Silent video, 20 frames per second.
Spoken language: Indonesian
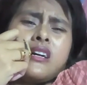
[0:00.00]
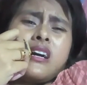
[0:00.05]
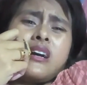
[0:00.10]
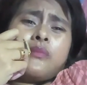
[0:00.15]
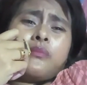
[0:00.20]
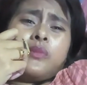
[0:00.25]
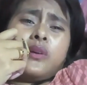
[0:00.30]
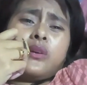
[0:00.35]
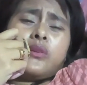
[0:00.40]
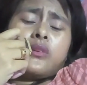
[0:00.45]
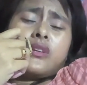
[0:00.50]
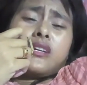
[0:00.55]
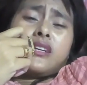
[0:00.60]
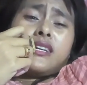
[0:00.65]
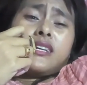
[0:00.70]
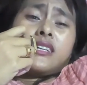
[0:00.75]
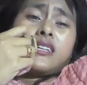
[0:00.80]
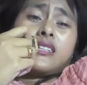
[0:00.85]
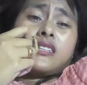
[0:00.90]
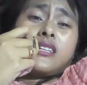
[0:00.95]
apa yang orang
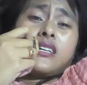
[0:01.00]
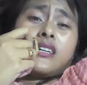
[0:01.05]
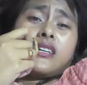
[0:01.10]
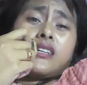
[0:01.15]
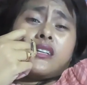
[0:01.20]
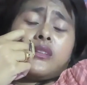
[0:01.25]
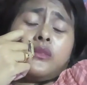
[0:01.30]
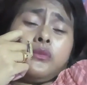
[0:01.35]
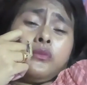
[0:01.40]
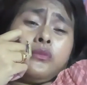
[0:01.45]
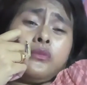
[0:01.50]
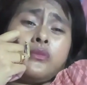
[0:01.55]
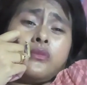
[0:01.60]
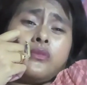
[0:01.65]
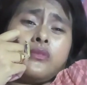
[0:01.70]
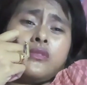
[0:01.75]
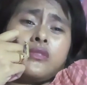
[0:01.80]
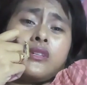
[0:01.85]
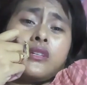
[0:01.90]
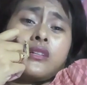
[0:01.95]
lain katakan itu
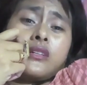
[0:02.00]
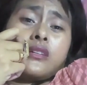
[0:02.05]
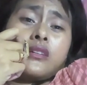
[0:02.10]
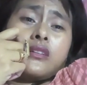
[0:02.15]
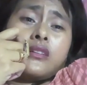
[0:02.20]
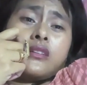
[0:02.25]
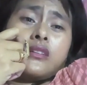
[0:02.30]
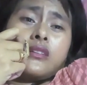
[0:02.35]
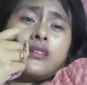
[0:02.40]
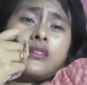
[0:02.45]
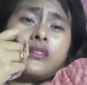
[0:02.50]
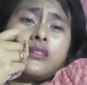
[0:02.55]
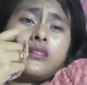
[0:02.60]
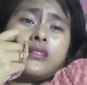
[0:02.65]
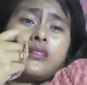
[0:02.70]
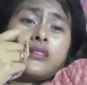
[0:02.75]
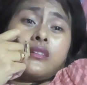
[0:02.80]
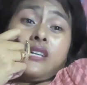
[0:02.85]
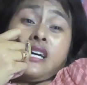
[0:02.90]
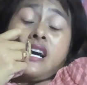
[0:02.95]
ya
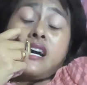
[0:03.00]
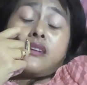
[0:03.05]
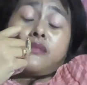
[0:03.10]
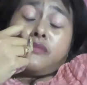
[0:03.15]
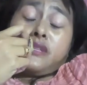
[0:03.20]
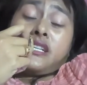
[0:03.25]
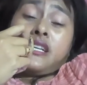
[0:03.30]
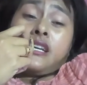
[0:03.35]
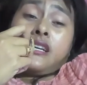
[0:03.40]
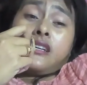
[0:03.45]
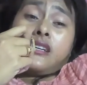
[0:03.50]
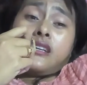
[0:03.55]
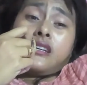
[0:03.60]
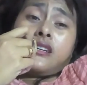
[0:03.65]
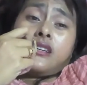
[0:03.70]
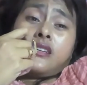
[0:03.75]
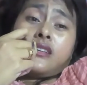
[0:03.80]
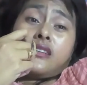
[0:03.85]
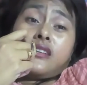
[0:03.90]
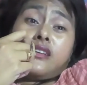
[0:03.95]
hak
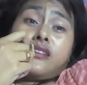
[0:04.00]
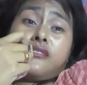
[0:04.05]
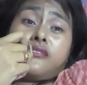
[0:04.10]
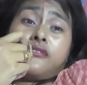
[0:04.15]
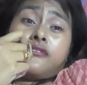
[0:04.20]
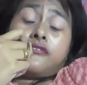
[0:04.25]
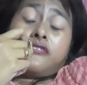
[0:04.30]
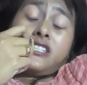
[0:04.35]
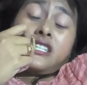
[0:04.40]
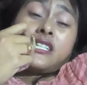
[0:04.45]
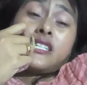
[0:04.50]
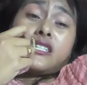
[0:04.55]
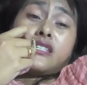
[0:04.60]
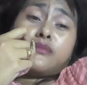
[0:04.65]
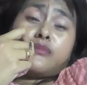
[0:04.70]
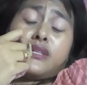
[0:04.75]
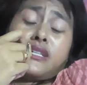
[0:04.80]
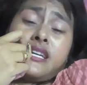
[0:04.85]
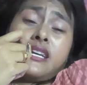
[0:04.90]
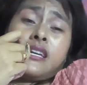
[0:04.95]
mereka dan
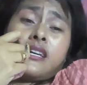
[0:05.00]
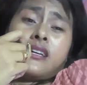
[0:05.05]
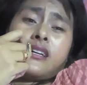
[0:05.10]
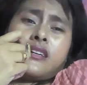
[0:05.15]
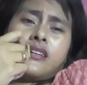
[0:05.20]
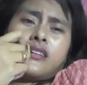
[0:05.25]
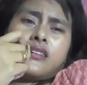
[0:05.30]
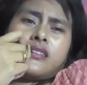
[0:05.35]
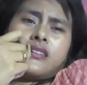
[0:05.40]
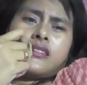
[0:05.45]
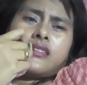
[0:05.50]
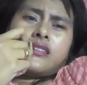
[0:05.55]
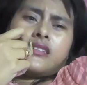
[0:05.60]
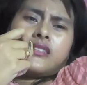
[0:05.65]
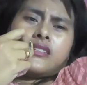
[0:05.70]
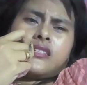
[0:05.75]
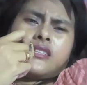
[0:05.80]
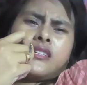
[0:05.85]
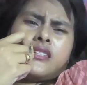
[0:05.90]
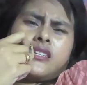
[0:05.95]
versi mereka
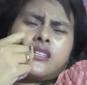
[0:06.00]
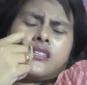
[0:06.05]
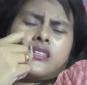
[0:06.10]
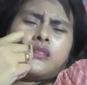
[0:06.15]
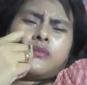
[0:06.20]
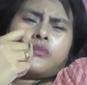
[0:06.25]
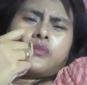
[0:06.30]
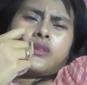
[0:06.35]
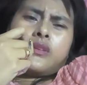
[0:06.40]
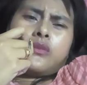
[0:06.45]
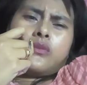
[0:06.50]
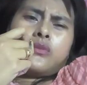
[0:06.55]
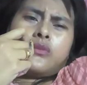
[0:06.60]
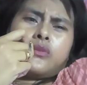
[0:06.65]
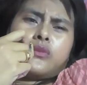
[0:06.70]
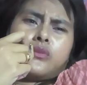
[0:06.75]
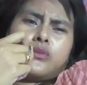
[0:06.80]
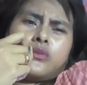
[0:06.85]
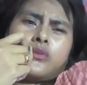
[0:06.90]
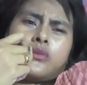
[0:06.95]
jadi saya tidak perlu
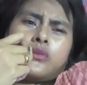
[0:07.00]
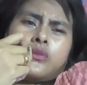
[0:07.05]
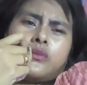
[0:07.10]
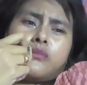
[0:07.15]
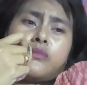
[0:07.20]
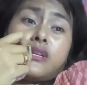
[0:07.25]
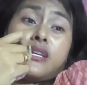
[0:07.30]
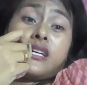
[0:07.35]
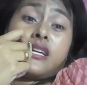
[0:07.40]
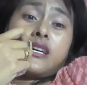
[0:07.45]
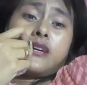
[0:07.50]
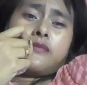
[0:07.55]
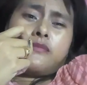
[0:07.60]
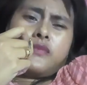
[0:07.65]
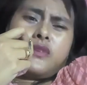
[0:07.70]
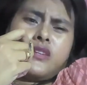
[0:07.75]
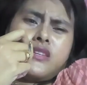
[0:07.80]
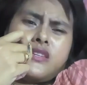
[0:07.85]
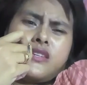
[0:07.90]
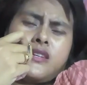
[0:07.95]
untuk
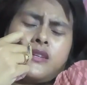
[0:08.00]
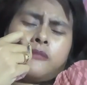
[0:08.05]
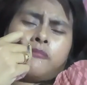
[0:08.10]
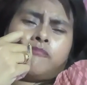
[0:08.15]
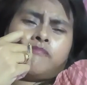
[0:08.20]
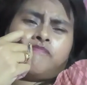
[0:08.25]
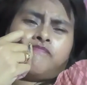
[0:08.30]
menanggapinya